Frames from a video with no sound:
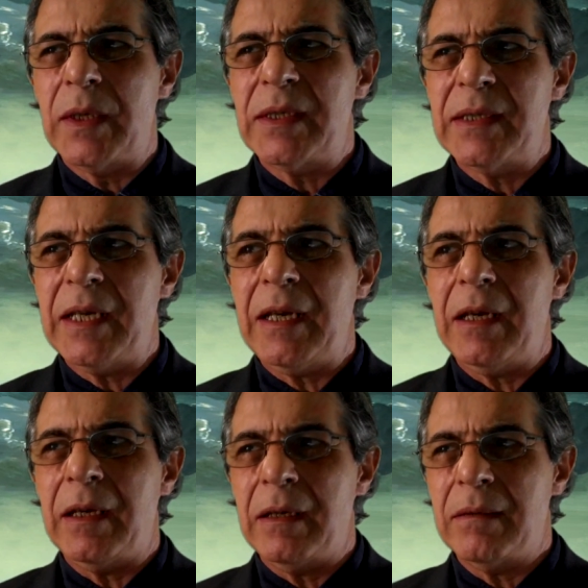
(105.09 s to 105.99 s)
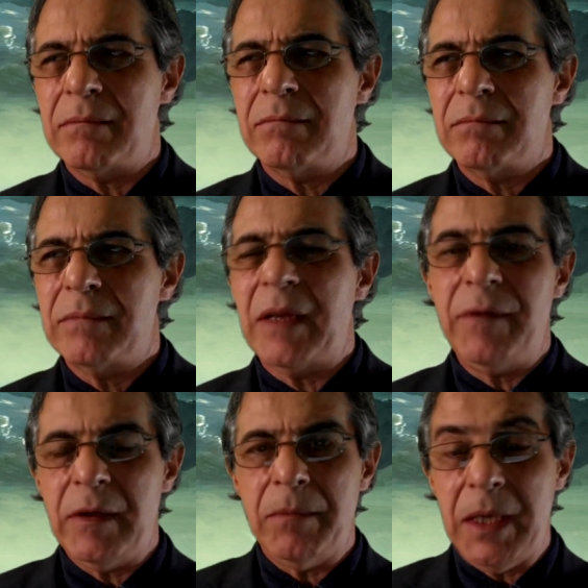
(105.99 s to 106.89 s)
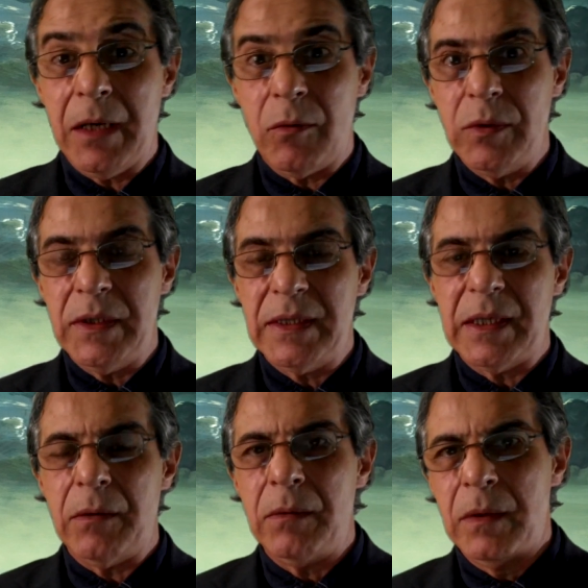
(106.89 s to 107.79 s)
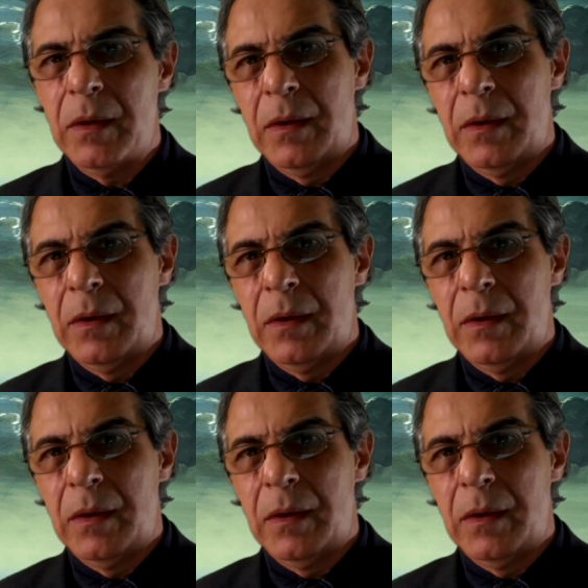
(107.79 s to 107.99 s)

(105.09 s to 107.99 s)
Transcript: assim, devido à minha condição,